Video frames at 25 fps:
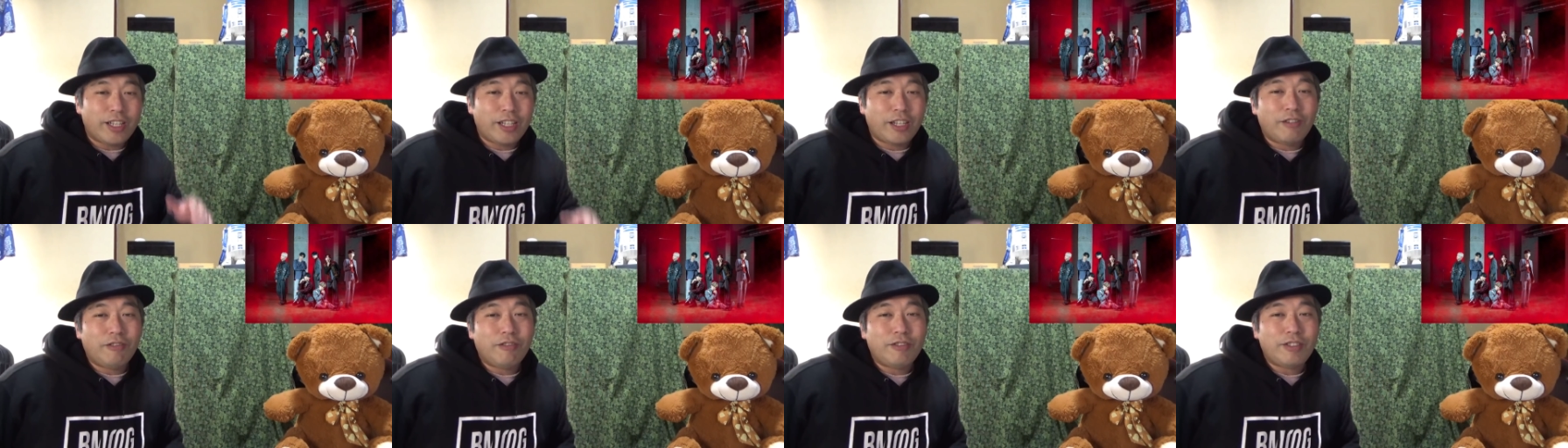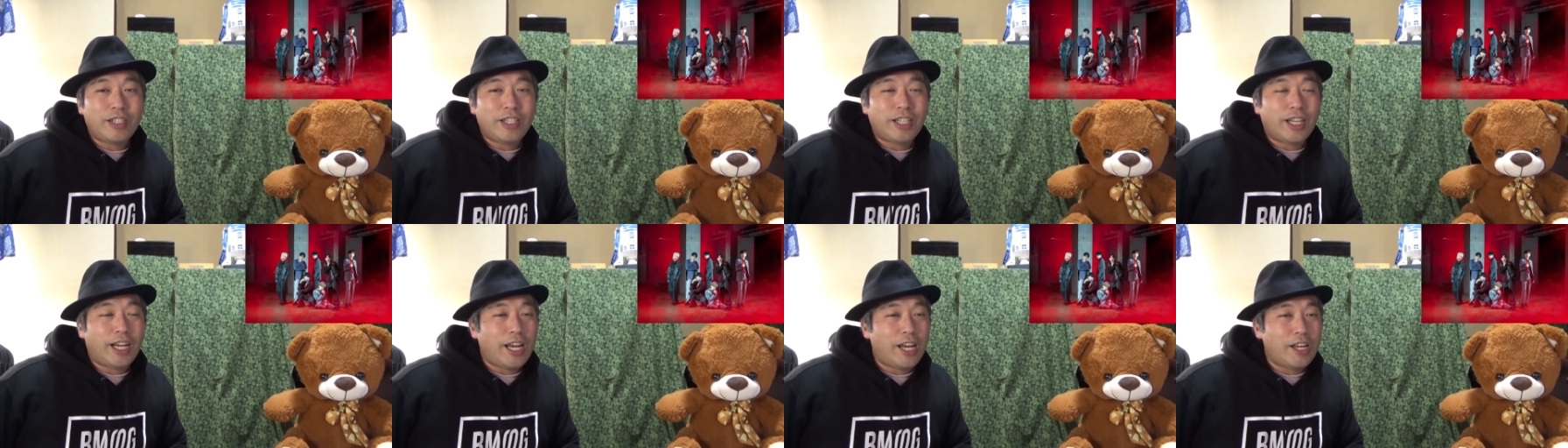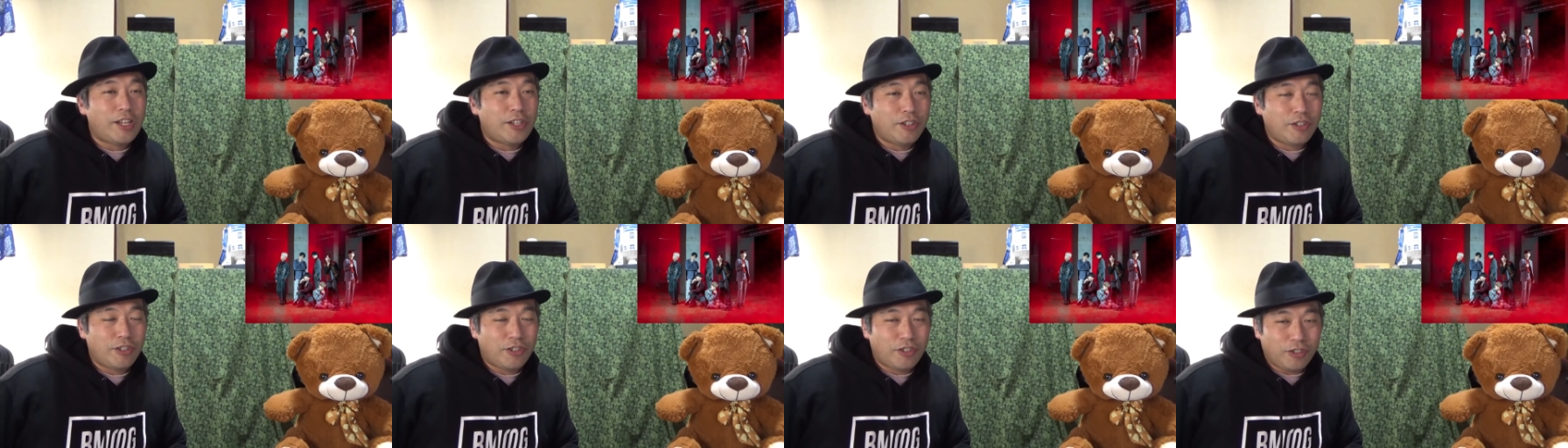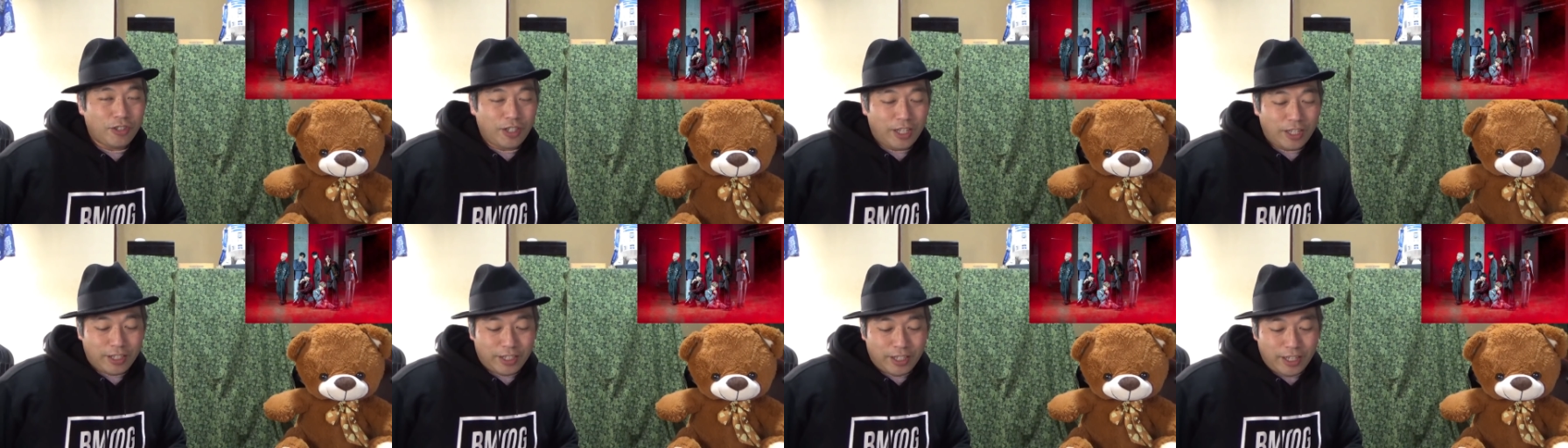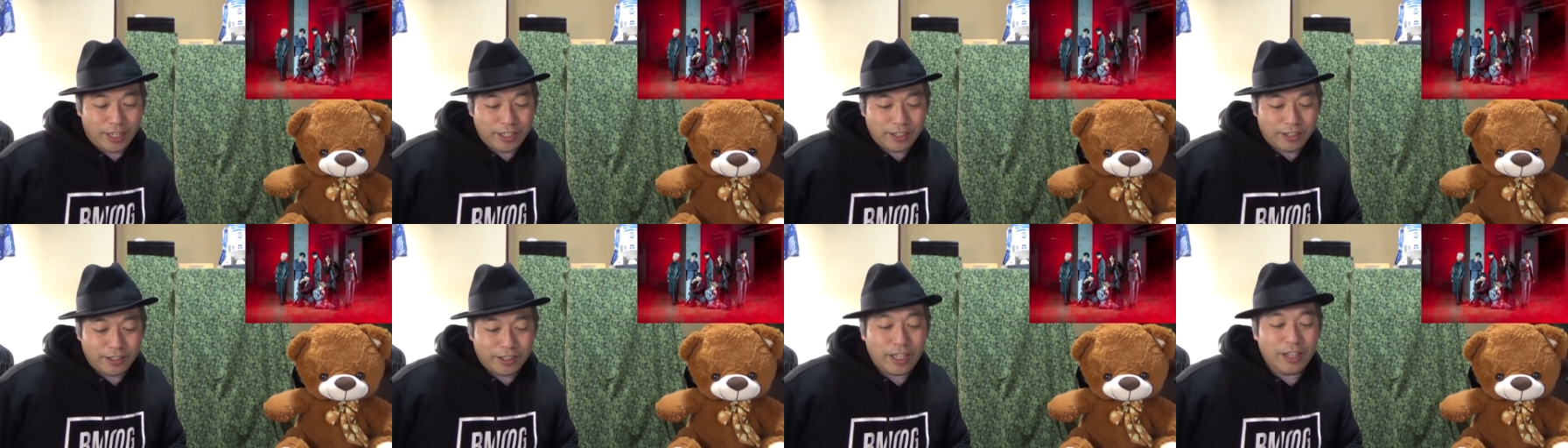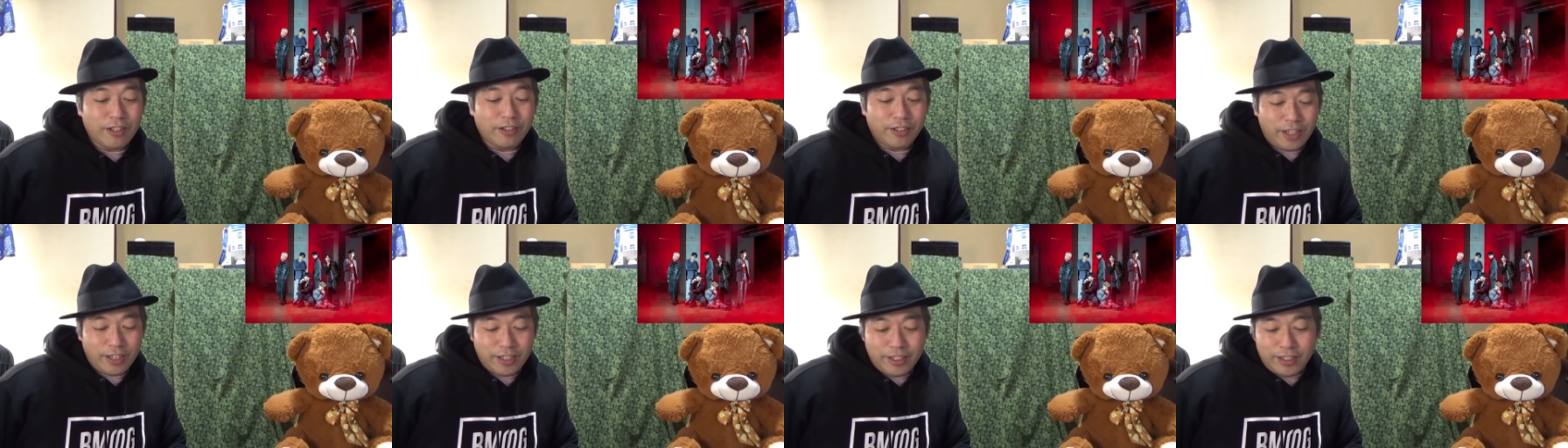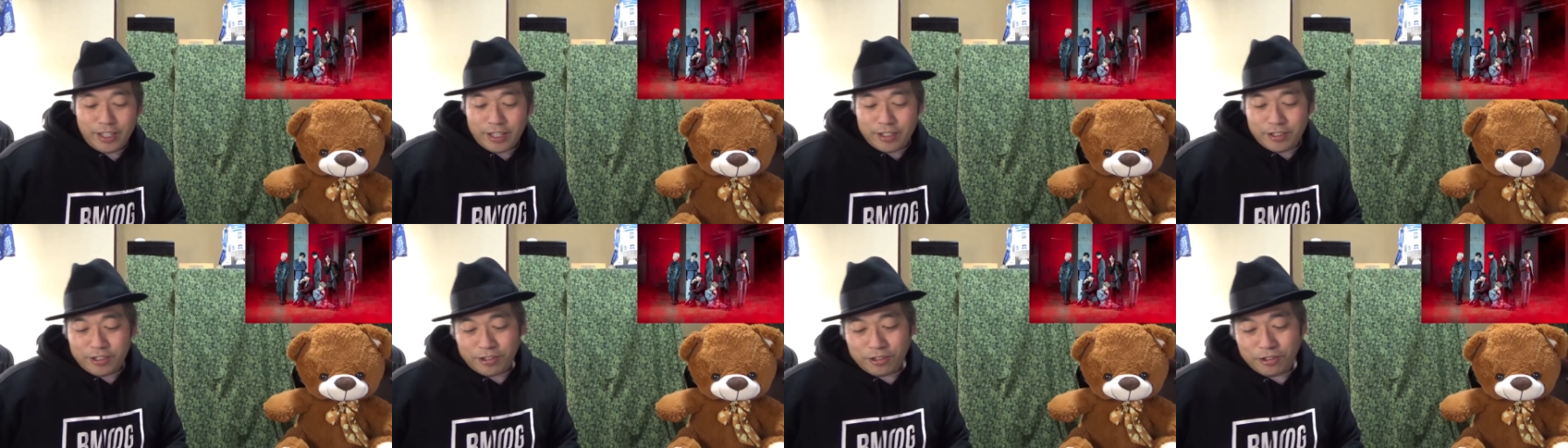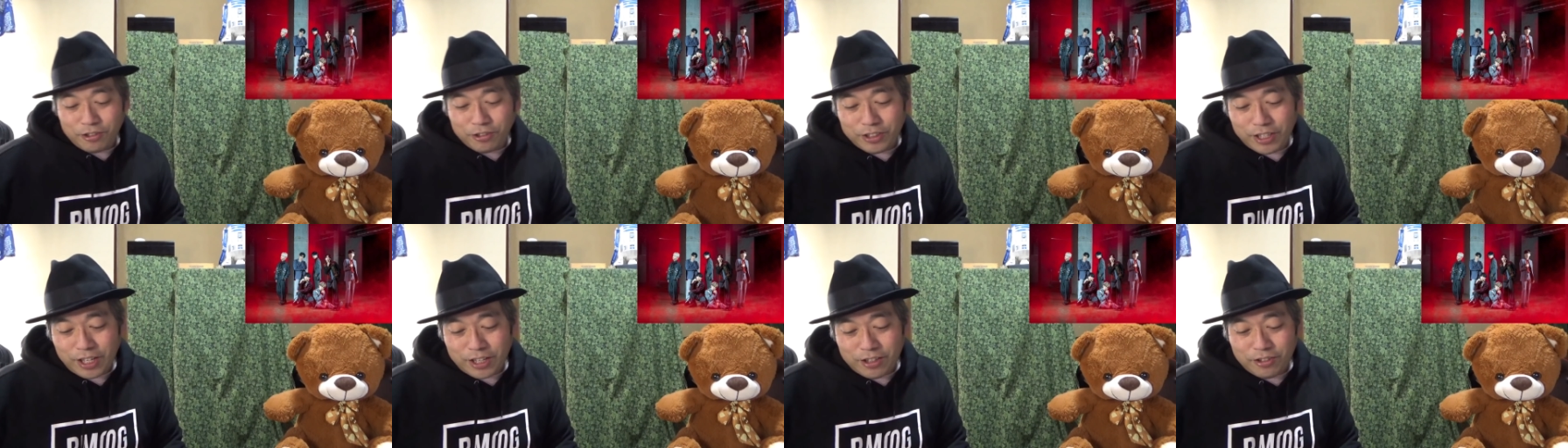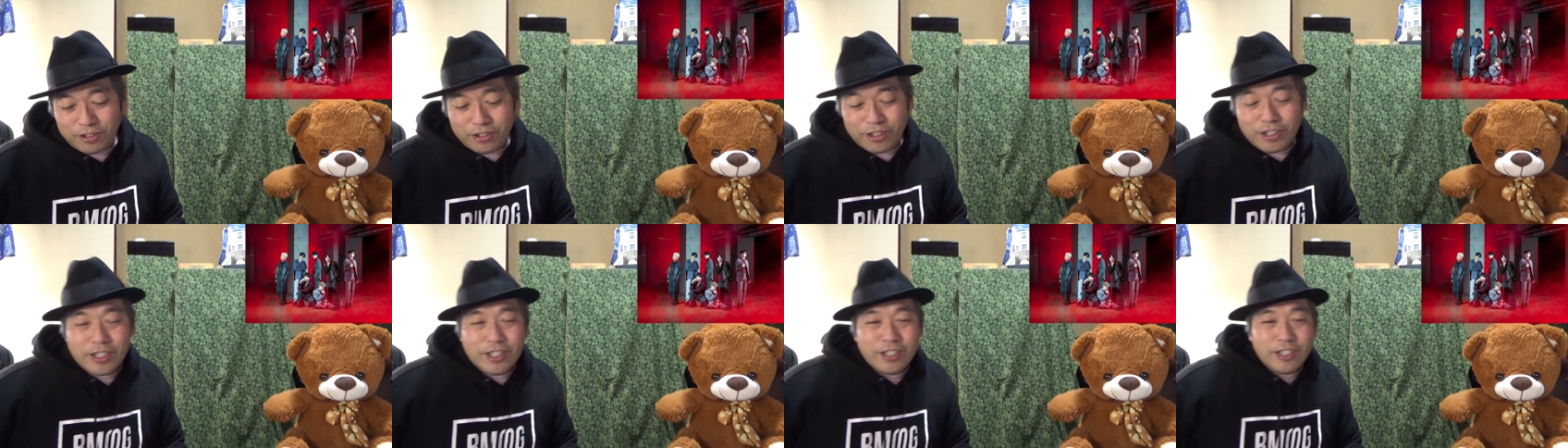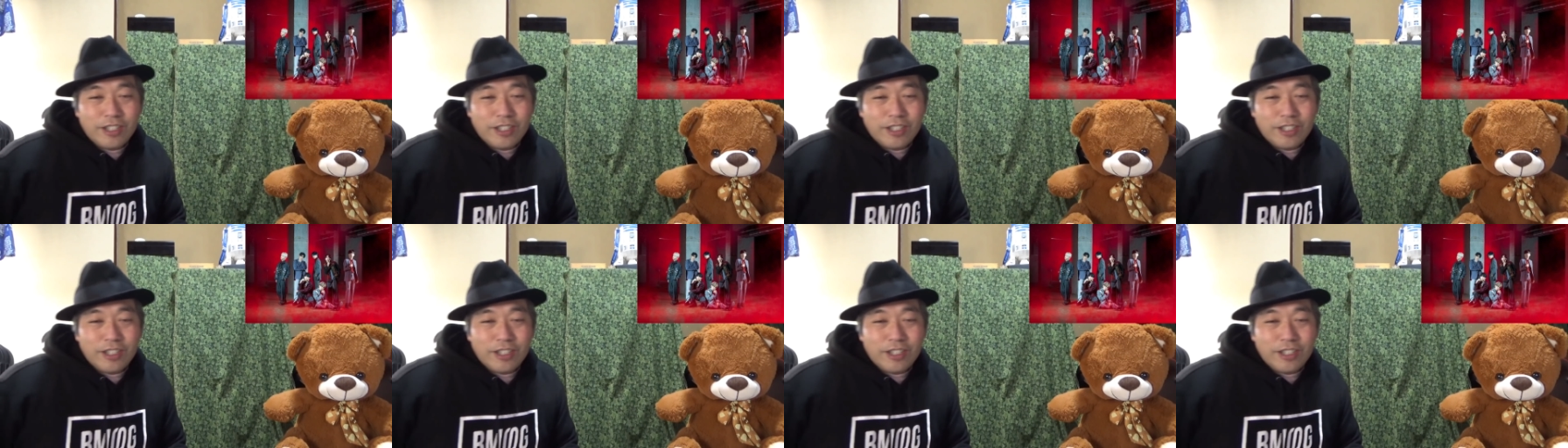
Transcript: 日本人が編集長だったはずなので、2015年の